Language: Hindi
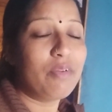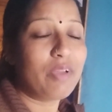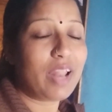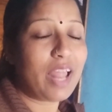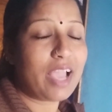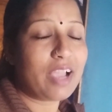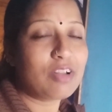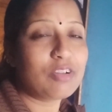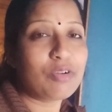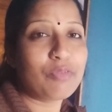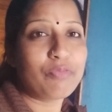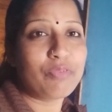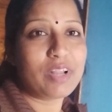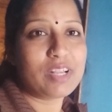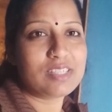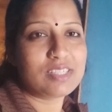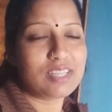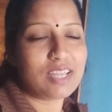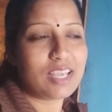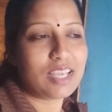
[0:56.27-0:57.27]
बेल आइकन को
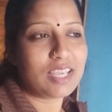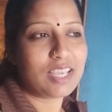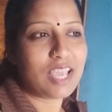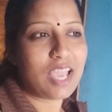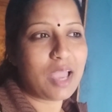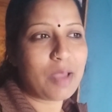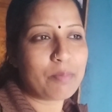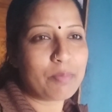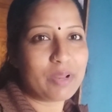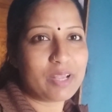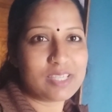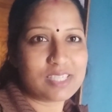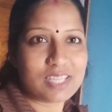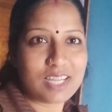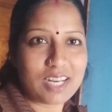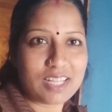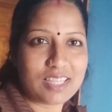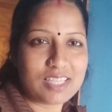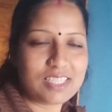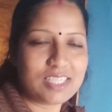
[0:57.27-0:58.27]
प्रेस नहीं किया है प्रेस
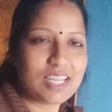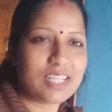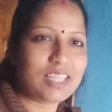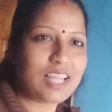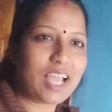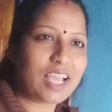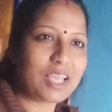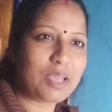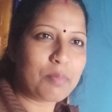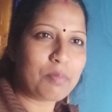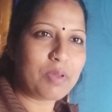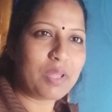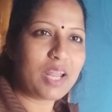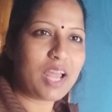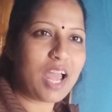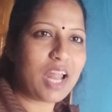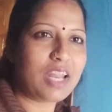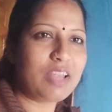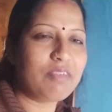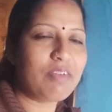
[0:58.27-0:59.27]
कर दीजिए ताकि मेरे
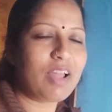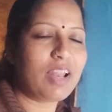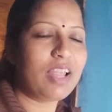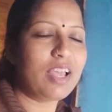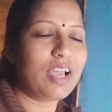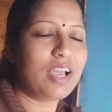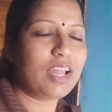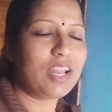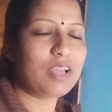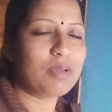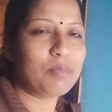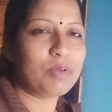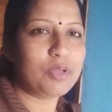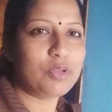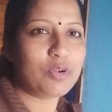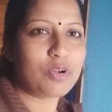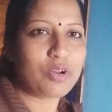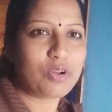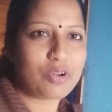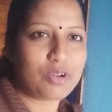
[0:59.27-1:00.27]
आने वाले हर एक
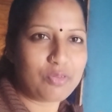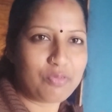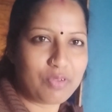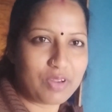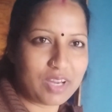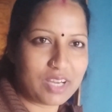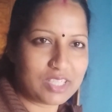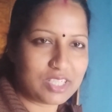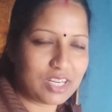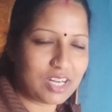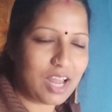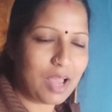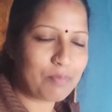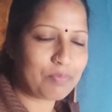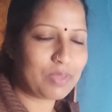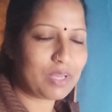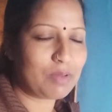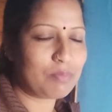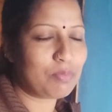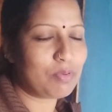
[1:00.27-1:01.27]
वीडियो का नोटिफिकेशन
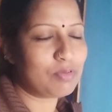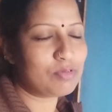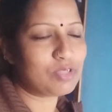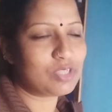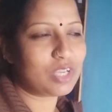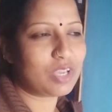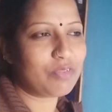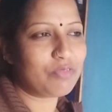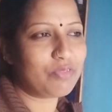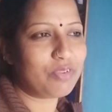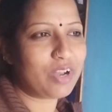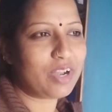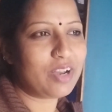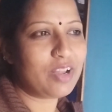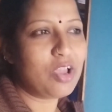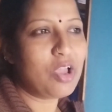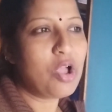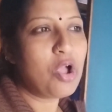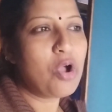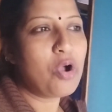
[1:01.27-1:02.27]
आप तक पहुंच सके फ्रेंड
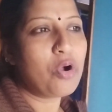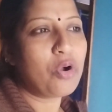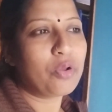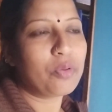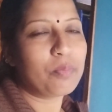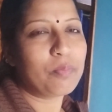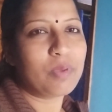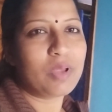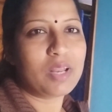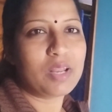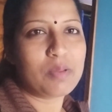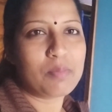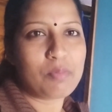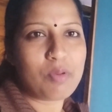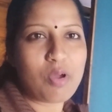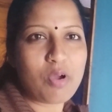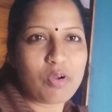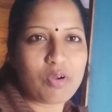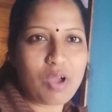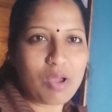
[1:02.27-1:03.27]
और मेरे
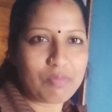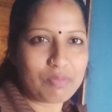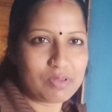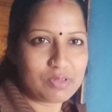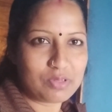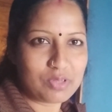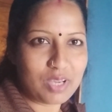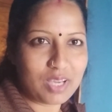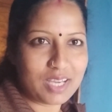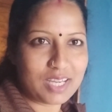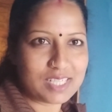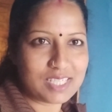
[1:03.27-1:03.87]
ब्लॉग को आप इंजॉय